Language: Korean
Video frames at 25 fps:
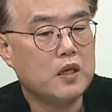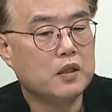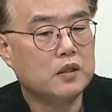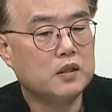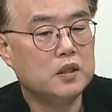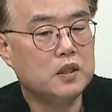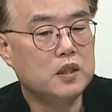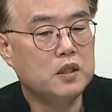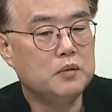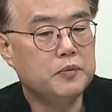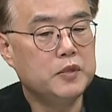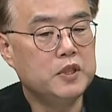
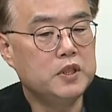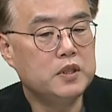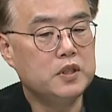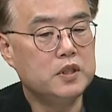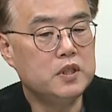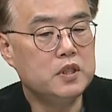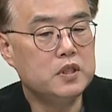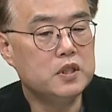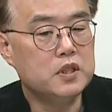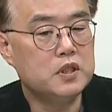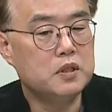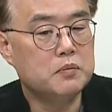이
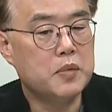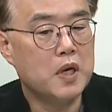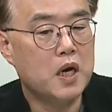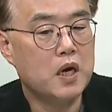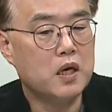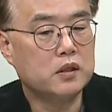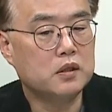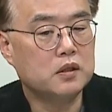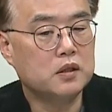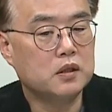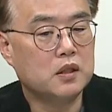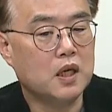민심
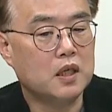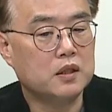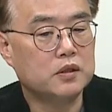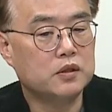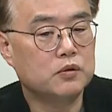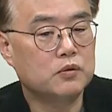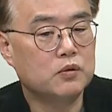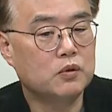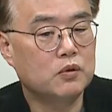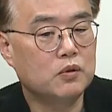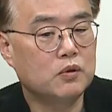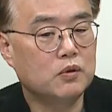이반을
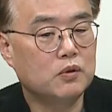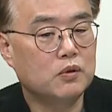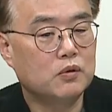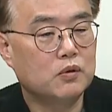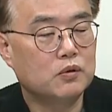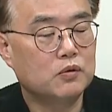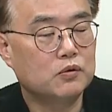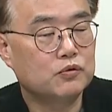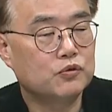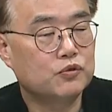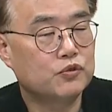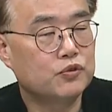가지고
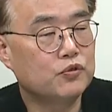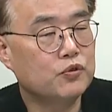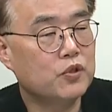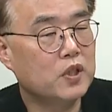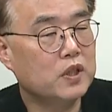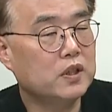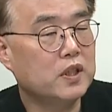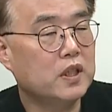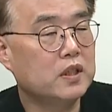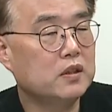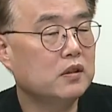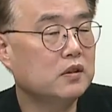
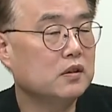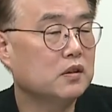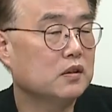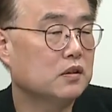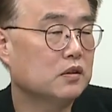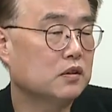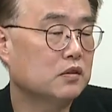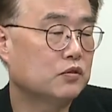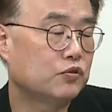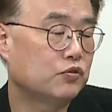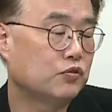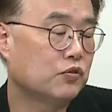중요한
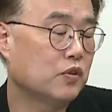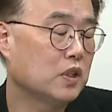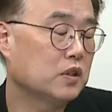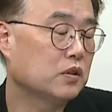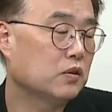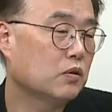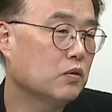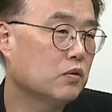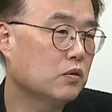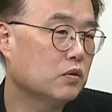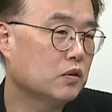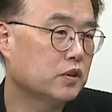내년
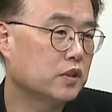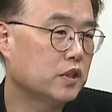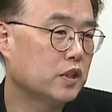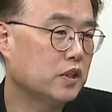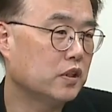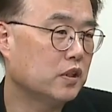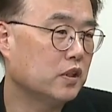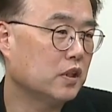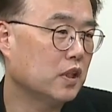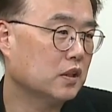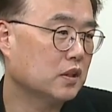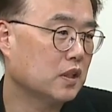중간 선거를
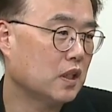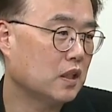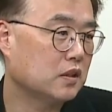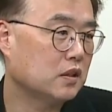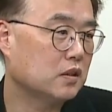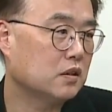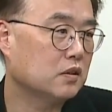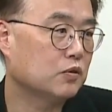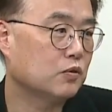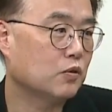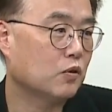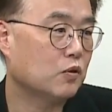치르기가
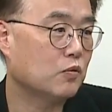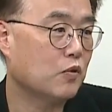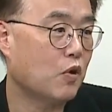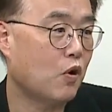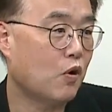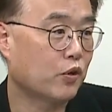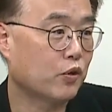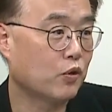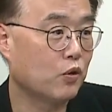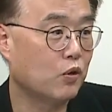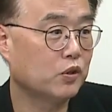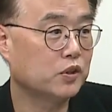사실은 조금
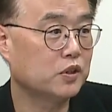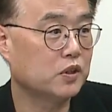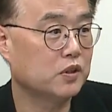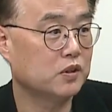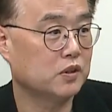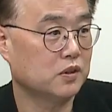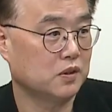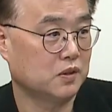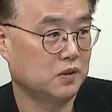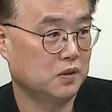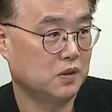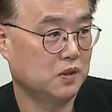
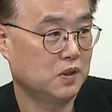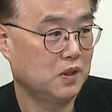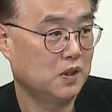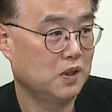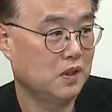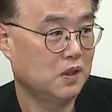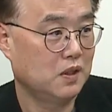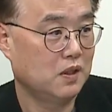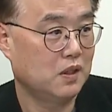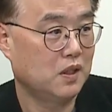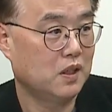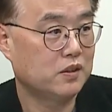어려워지는
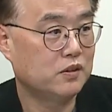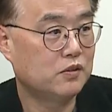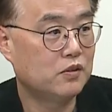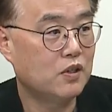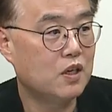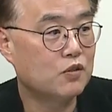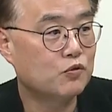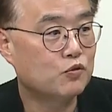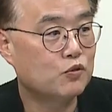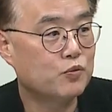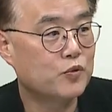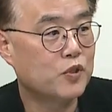아,
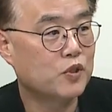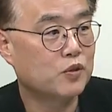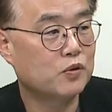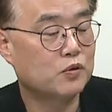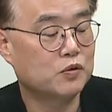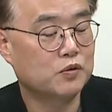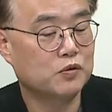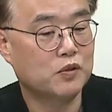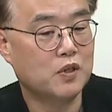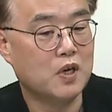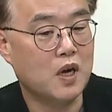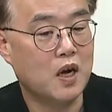이러한
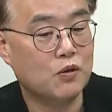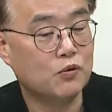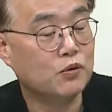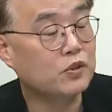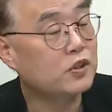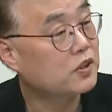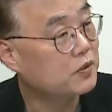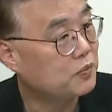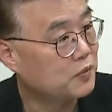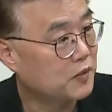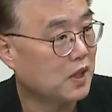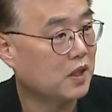국면으로 좀 가고
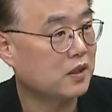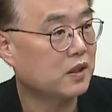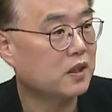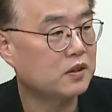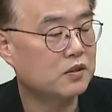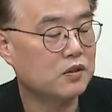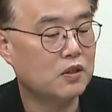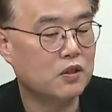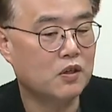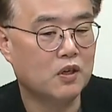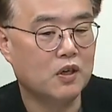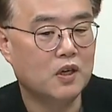있습니다.
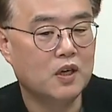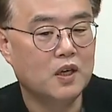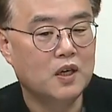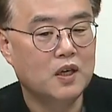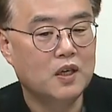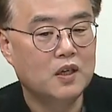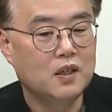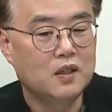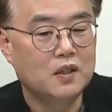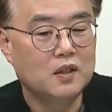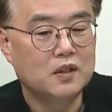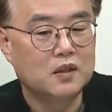그래서
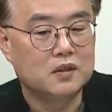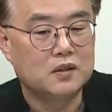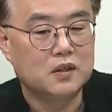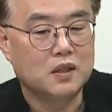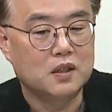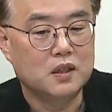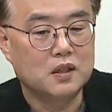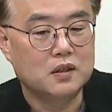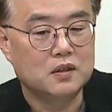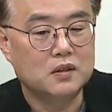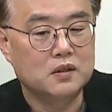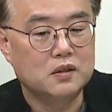음.
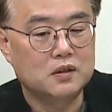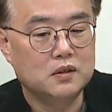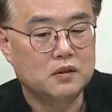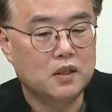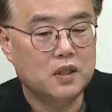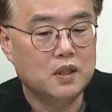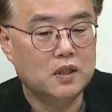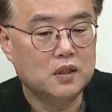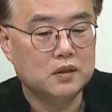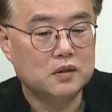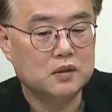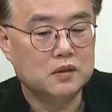제가
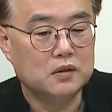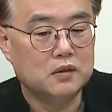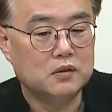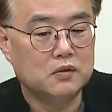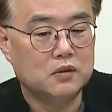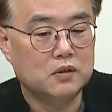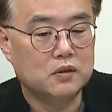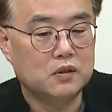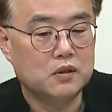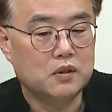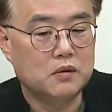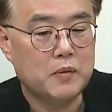이러한
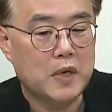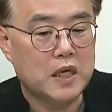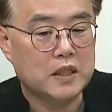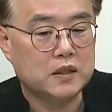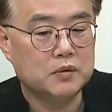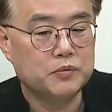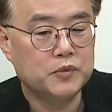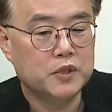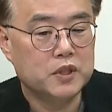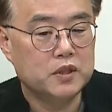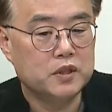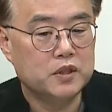것들을
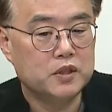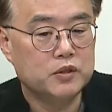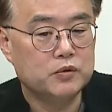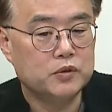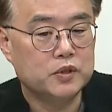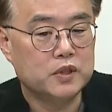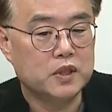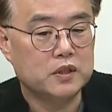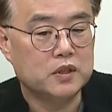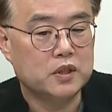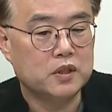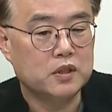말씀드린
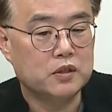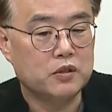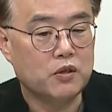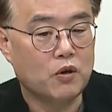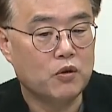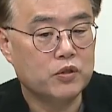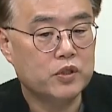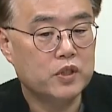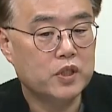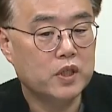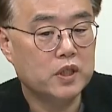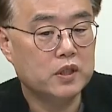이유 자체는
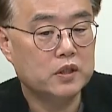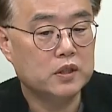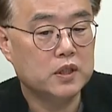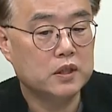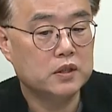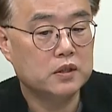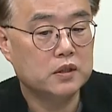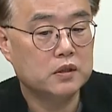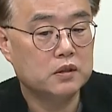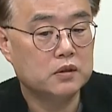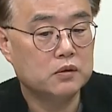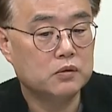여기에
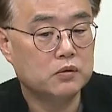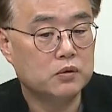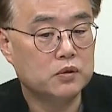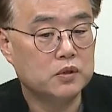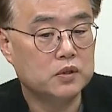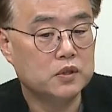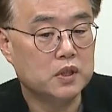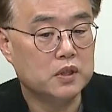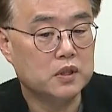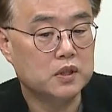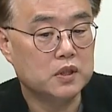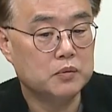사실은 또
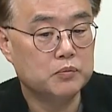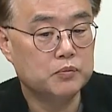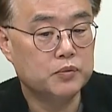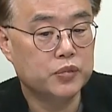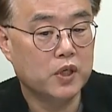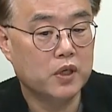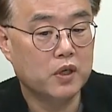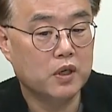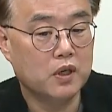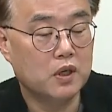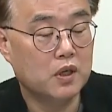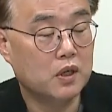이제
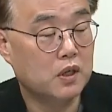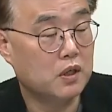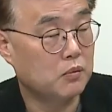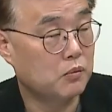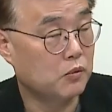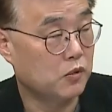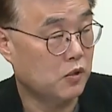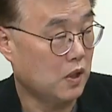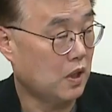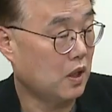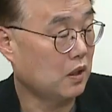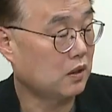인프레가
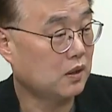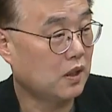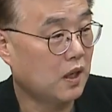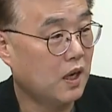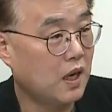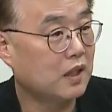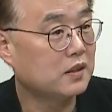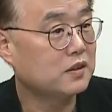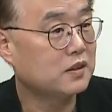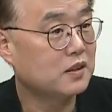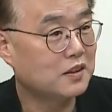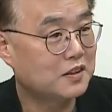뭐
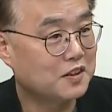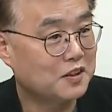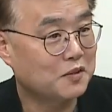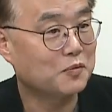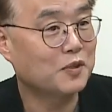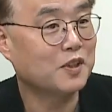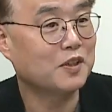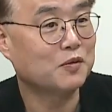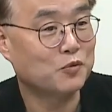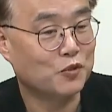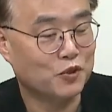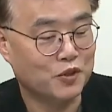다
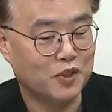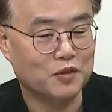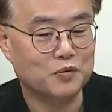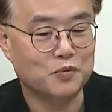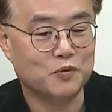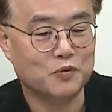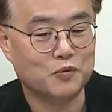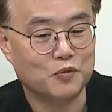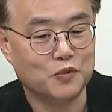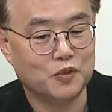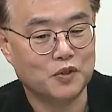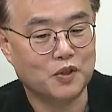아시겠지만 뭐,
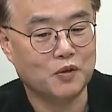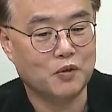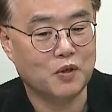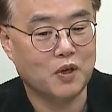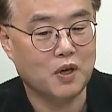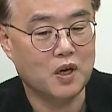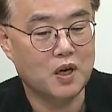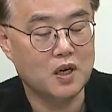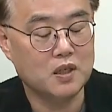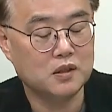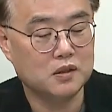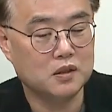뭐
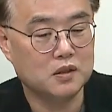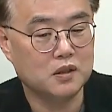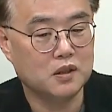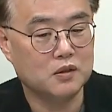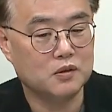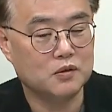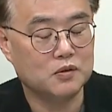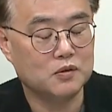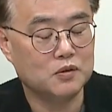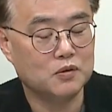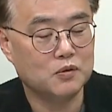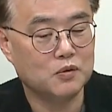이렇게, 항상 이렇게